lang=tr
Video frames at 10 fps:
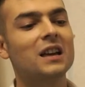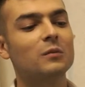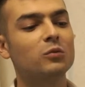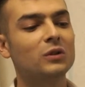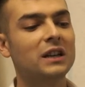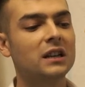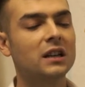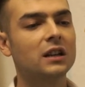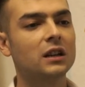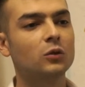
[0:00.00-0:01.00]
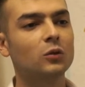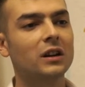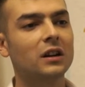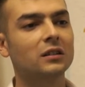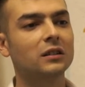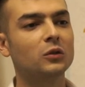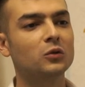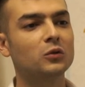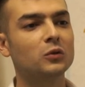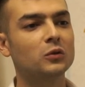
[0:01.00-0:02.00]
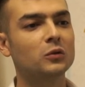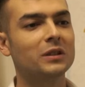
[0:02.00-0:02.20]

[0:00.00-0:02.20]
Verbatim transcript: Yani. E, bu yeni karikatürler hakkında ne düşünüyorsunuz